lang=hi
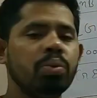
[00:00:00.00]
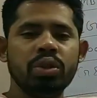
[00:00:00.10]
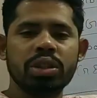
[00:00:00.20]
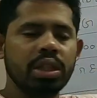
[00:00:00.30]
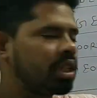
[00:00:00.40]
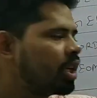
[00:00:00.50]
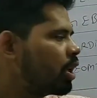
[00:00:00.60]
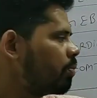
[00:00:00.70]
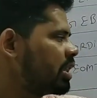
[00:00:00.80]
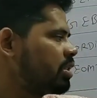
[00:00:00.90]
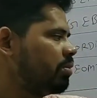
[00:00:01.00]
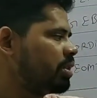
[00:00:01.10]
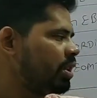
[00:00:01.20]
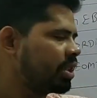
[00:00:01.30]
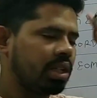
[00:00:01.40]
पूर्ण संख्या और
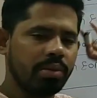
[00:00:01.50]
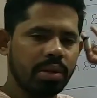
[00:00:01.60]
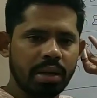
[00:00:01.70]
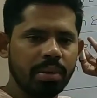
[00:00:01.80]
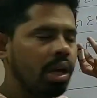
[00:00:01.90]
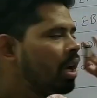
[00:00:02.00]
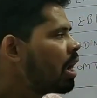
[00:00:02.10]
वास्तविक संख्या के बारे में